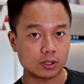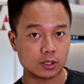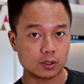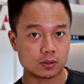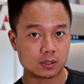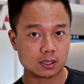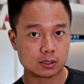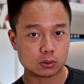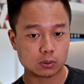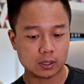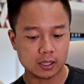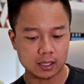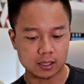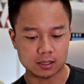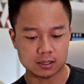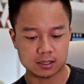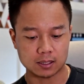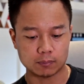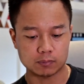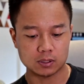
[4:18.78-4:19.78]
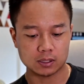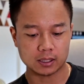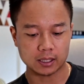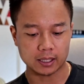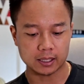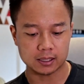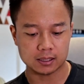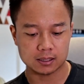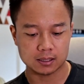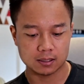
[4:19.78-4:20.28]
thì nó sẽ xuất hiện ở trong những
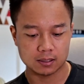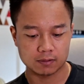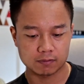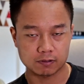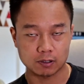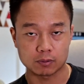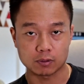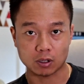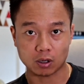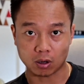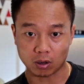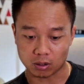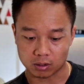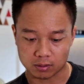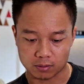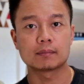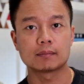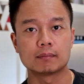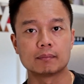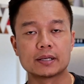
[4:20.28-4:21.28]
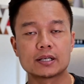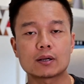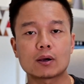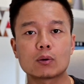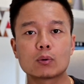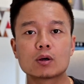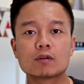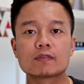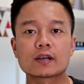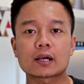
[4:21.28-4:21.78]
cái folder con mình nói
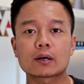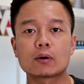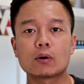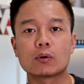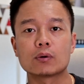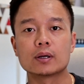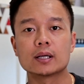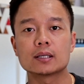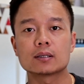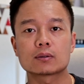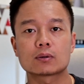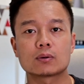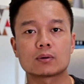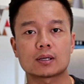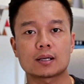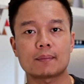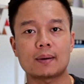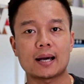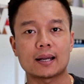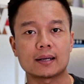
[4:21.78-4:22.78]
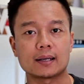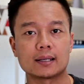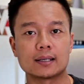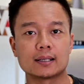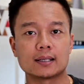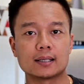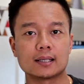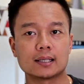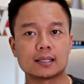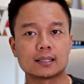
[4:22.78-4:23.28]
luôn về cái độ ổn định của cái bản
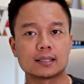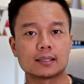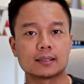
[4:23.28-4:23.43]
à,